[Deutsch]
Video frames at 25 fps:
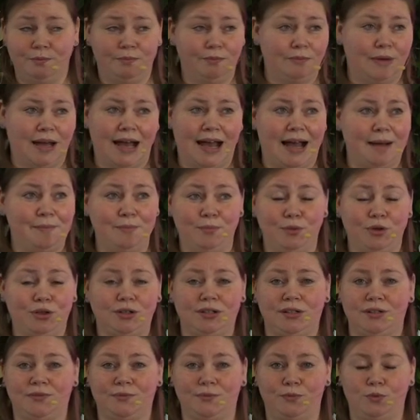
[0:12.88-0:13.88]
haben
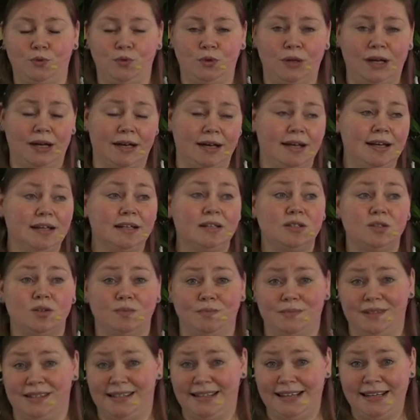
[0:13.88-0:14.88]
möchtet oder
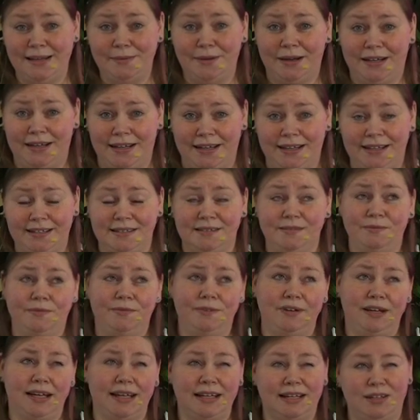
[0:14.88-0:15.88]
zum selber lesen,
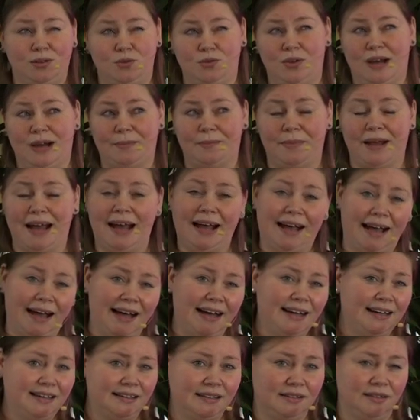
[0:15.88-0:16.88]
vielleicht so ab
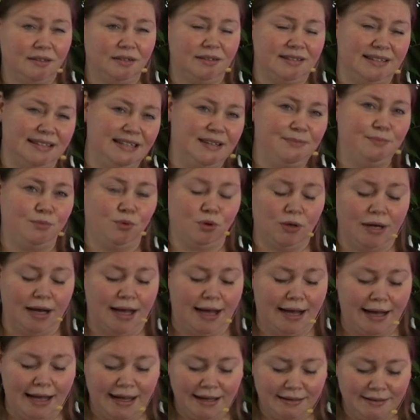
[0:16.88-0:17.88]
acht, sieben
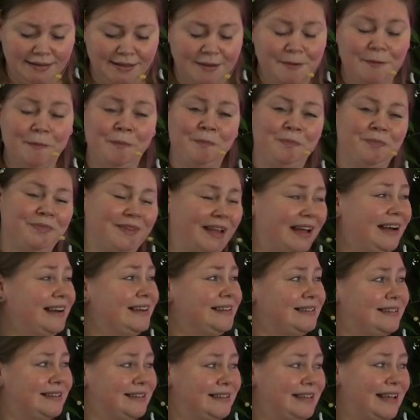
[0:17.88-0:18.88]
oder acht, dann
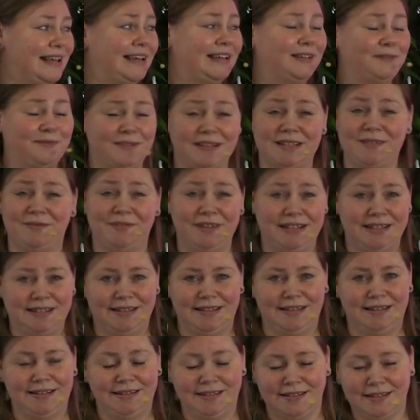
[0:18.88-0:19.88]
ist das echt was
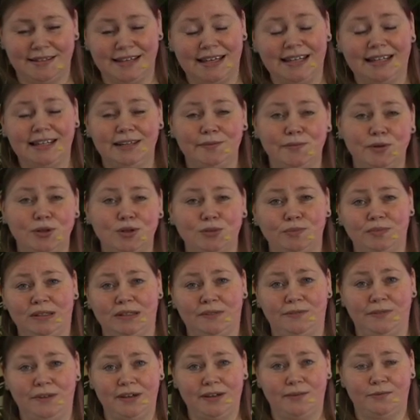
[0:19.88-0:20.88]
Witziges. Es geht nämlich um
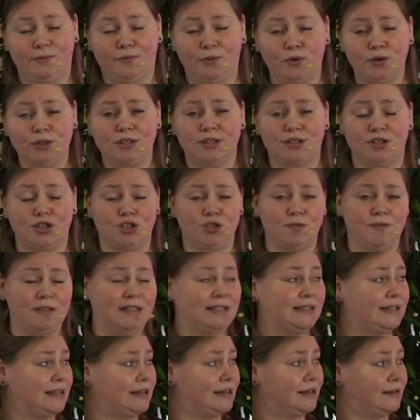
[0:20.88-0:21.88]
die
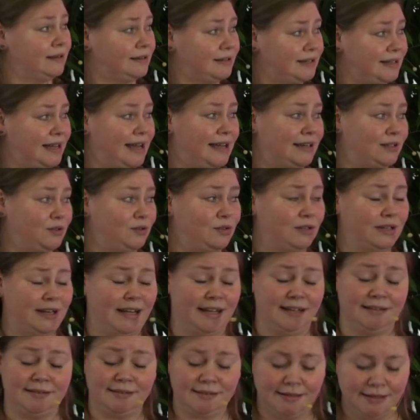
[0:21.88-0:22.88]
Fuchsgeschwister, Ted und
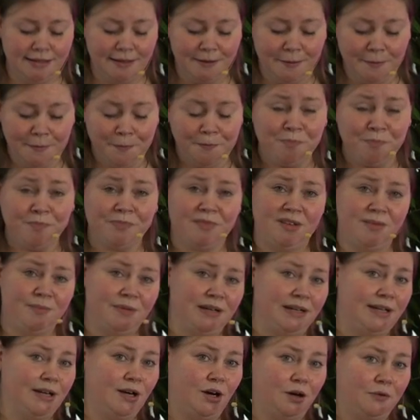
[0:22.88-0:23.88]
Nancy, die
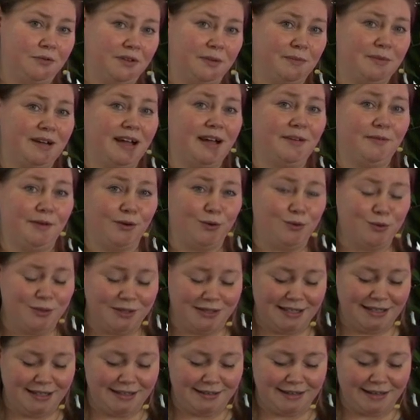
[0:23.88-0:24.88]
man hier auch auf dem Cover gut
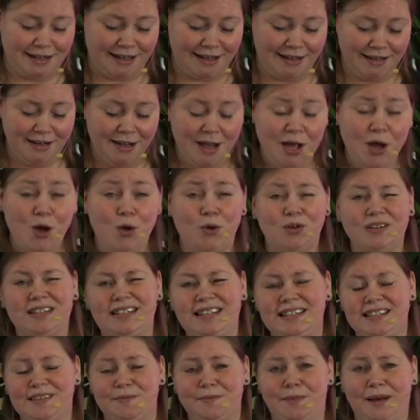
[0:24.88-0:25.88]
sehen kann. Und
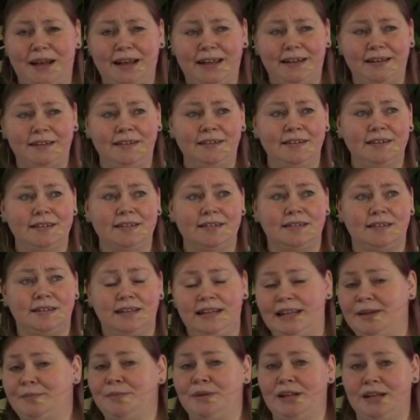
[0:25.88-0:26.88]
diese beiden
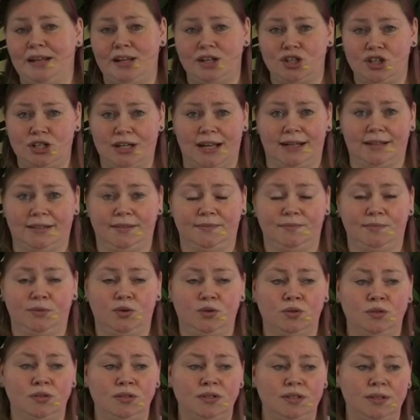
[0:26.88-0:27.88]
leben in der Stadt.
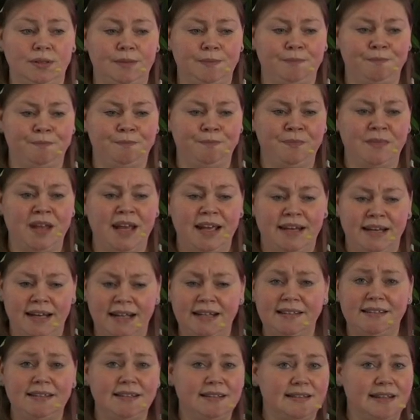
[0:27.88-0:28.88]
Und ähm,
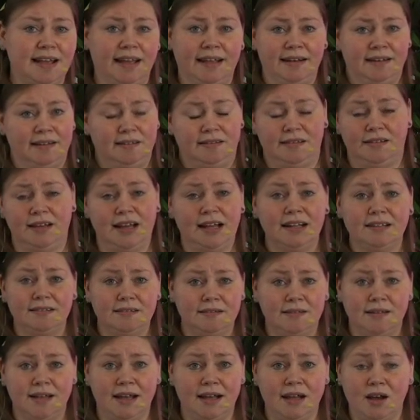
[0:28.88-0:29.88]
Nancy ist eigentlich den
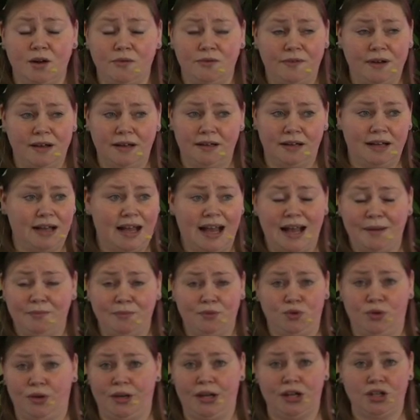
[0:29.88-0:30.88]
ganzen Tag auf
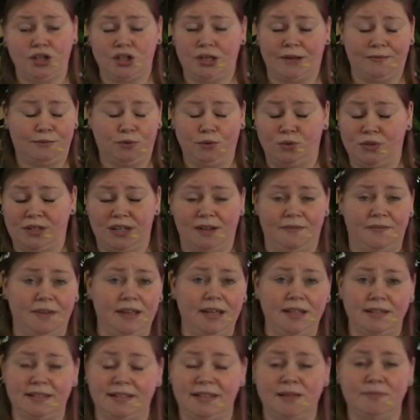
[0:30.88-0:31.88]
Abenteuerschaft
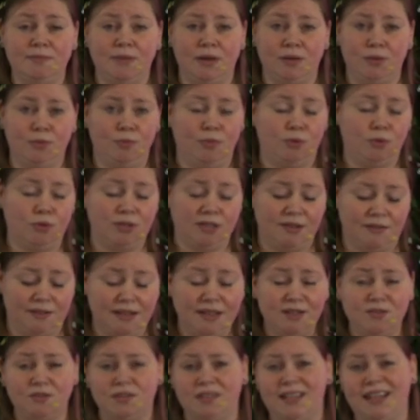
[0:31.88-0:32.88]
unterwegs, immer
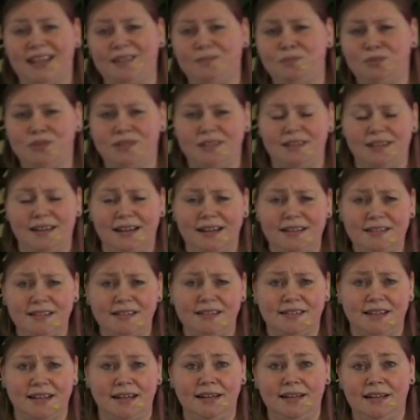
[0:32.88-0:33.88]
unterwegs und Ted muss die
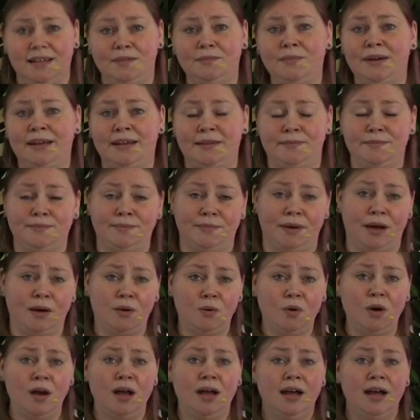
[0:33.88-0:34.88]
ganze Zeit immer im Bau